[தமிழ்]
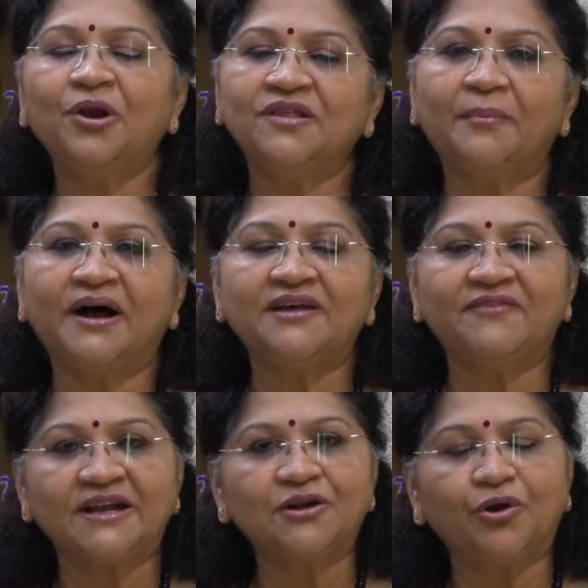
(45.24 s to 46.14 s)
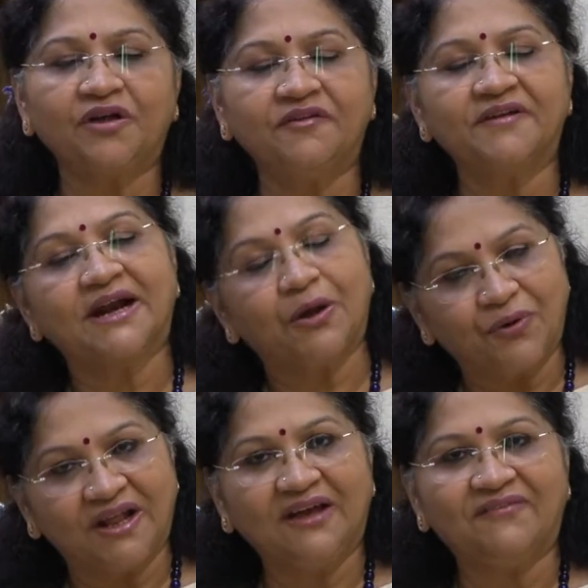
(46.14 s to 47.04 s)
பொருத்தமான வரன்களோட விவரங்களை
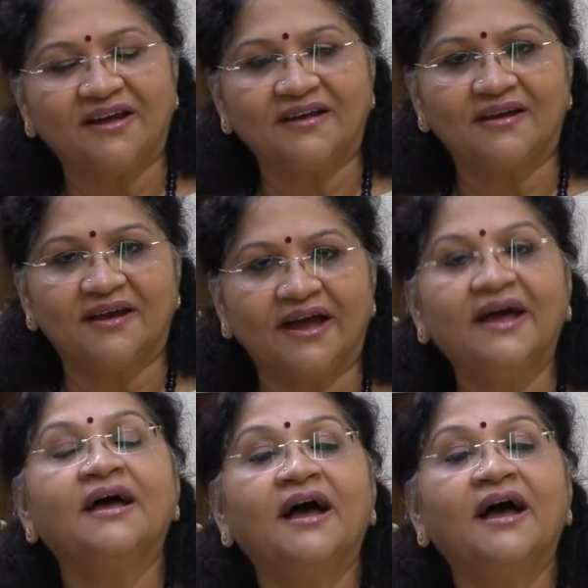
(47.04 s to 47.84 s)
உடனே வாங்கிக்கோங்க